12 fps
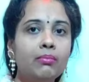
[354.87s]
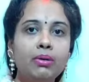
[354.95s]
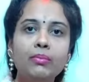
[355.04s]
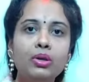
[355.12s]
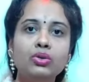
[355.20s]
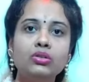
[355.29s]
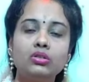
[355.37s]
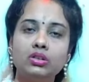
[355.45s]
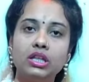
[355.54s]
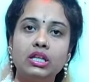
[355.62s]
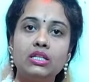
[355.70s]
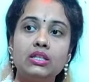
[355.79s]
मम्मी को
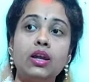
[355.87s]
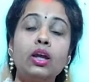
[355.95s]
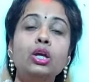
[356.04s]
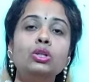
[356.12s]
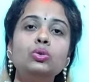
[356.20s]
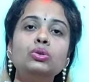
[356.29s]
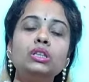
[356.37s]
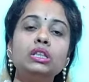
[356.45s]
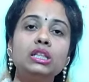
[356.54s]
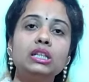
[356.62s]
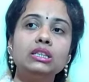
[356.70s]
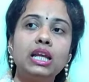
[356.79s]
देने से दूसरी
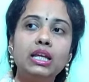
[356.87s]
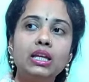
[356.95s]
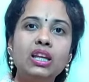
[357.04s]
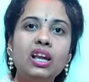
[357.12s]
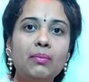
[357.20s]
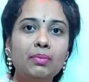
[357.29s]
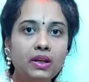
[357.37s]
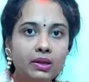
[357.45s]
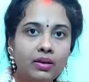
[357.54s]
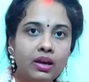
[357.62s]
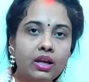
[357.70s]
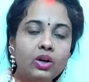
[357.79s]
चीज़ है कि अपनी
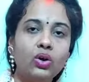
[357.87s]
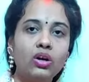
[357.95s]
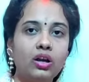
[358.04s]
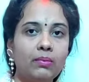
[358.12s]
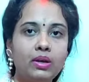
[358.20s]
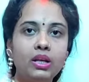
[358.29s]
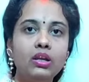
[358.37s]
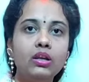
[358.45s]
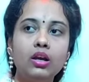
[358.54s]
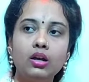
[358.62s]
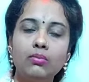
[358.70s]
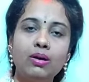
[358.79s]
बहन और अपनी
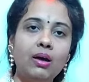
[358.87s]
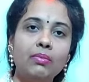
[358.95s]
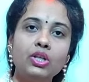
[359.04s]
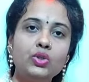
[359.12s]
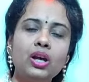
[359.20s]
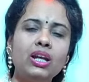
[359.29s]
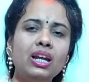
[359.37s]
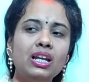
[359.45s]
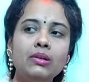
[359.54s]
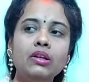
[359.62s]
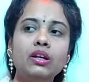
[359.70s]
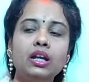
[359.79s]
भाभी जो है कहीं ना